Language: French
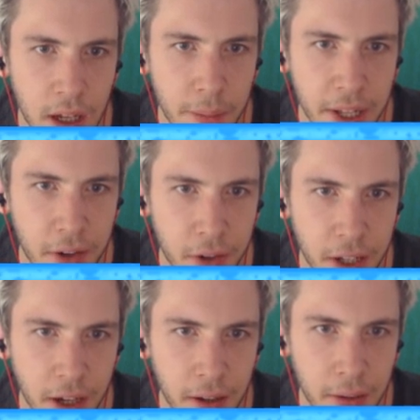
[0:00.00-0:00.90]
Pas
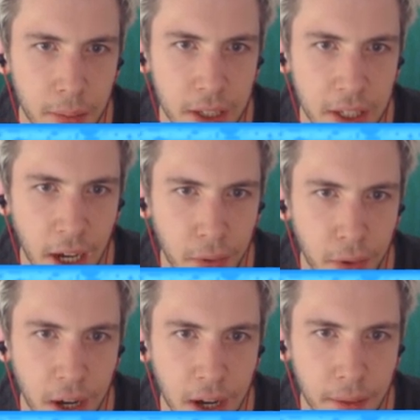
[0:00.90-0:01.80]
déconner, hein. Petite
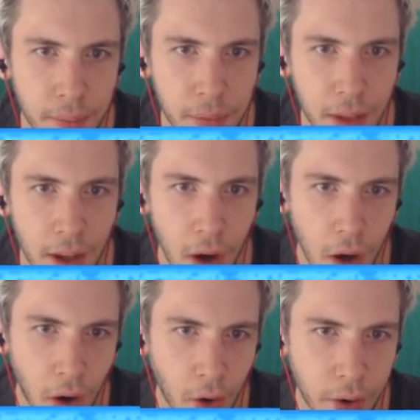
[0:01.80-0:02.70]
gargouille là.
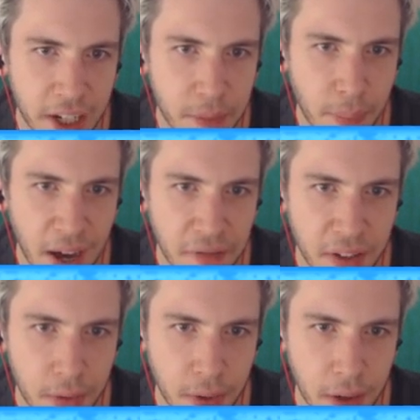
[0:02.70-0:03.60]
Oh, le deck
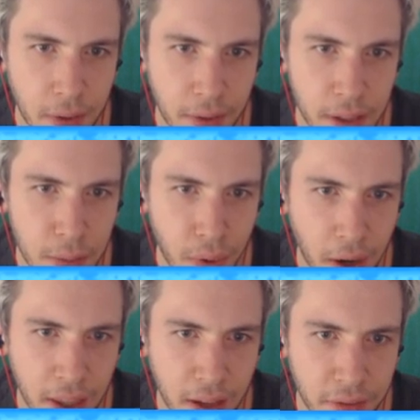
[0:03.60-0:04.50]
parfait qu'on a, quoi. Il peut
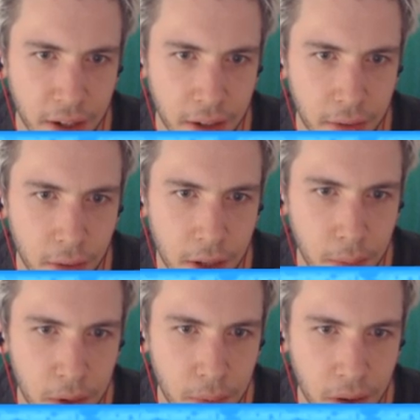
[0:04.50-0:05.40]
rien faire.
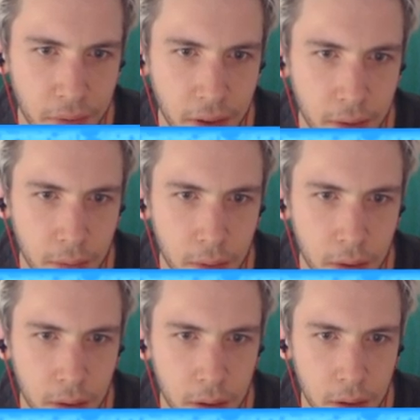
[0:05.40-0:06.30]
Honnêtement, il peut rien faire.
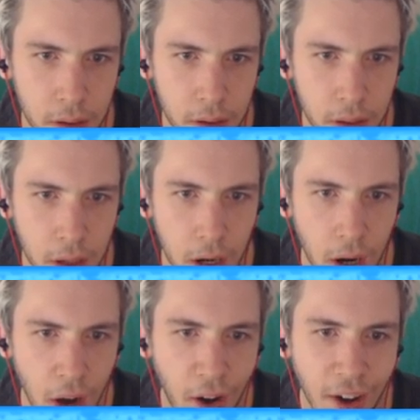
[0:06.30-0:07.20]
Oh,